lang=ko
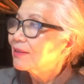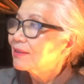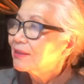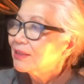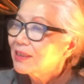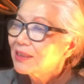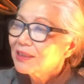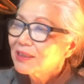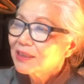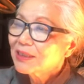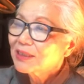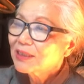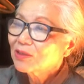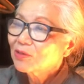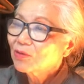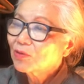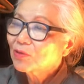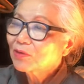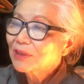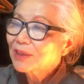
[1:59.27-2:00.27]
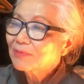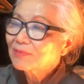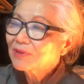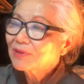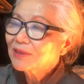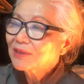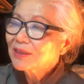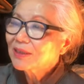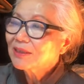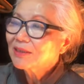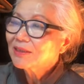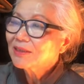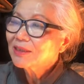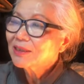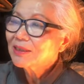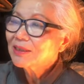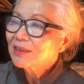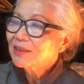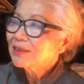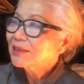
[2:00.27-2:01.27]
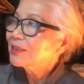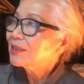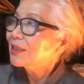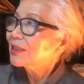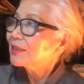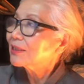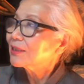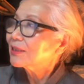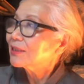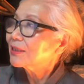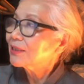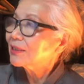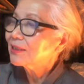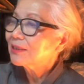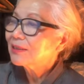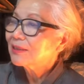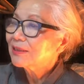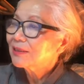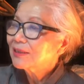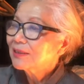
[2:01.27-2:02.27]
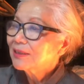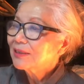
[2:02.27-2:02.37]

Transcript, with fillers: 70km 어, 남성이 걷기를 시작 에,